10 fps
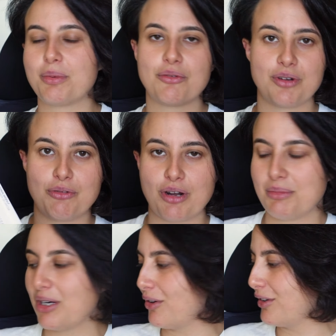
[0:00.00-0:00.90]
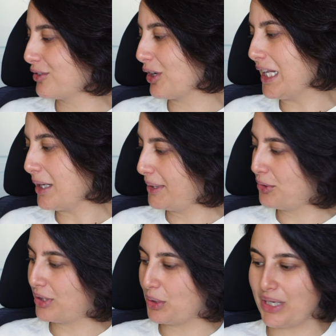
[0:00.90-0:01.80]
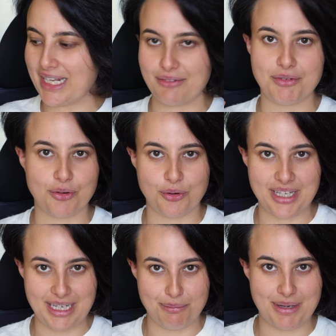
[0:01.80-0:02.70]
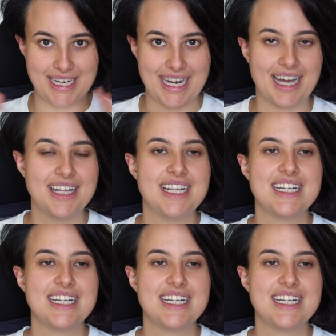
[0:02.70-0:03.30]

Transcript: però volevo almeno togliermi tutti quelli che avevo in libreria.